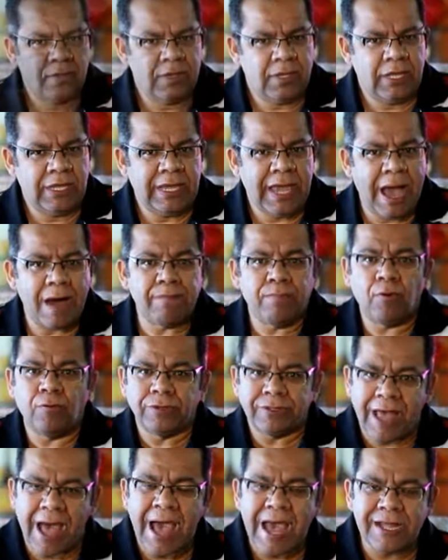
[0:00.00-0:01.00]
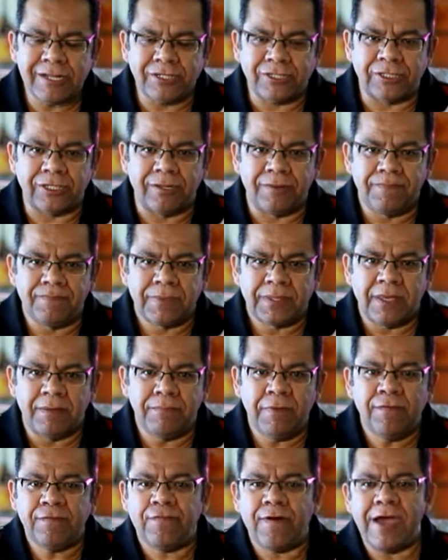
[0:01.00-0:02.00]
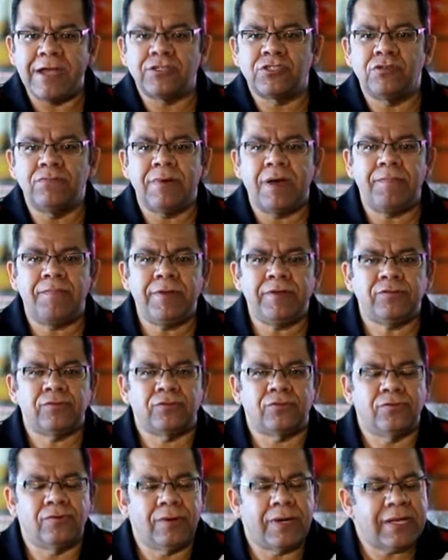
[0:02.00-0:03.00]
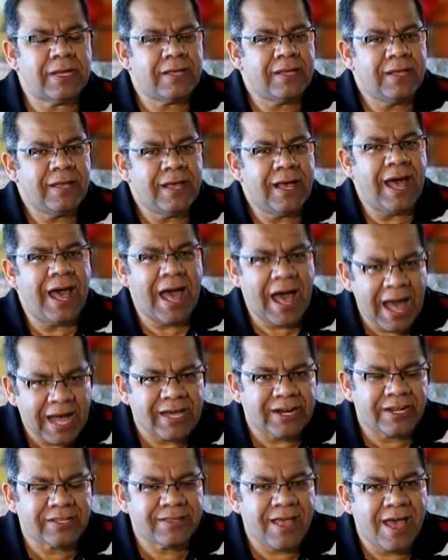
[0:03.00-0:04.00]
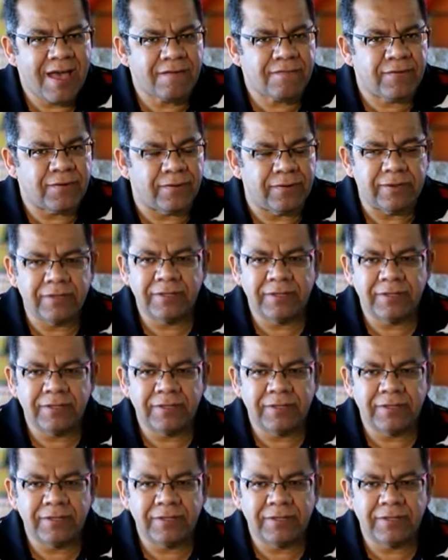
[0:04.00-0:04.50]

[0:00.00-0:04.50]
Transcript: e a bondade me faz uma pessoa agradável.